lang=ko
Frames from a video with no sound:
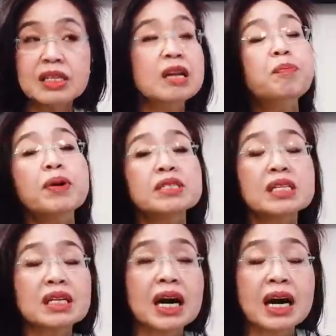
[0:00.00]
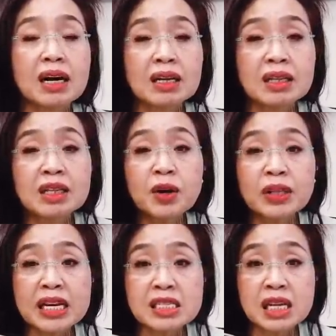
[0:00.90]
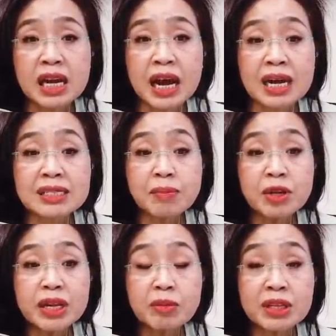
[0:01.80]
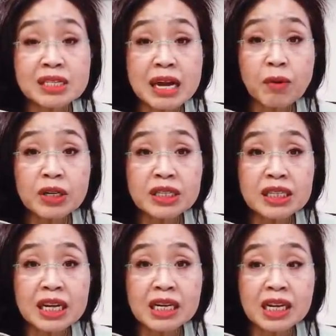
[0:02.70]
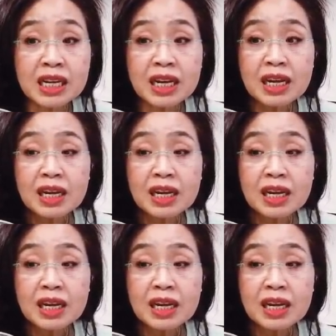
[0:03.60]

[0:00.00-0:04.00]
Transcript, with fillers: 1%가 늘어났으니까 3월 달보다는 4월 달이